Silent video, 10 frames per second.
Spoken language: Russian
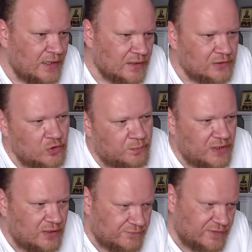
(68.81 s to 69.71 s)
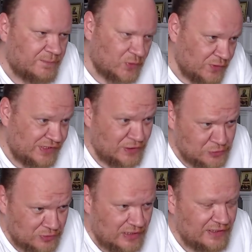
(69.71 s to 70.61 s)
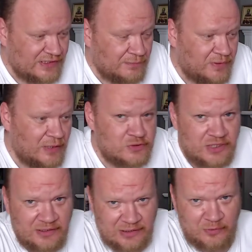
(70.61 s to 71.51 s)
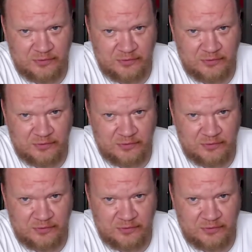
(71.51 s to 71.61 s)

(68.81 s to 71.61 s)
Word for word: Глупый вопросник журналиста Панюшкина,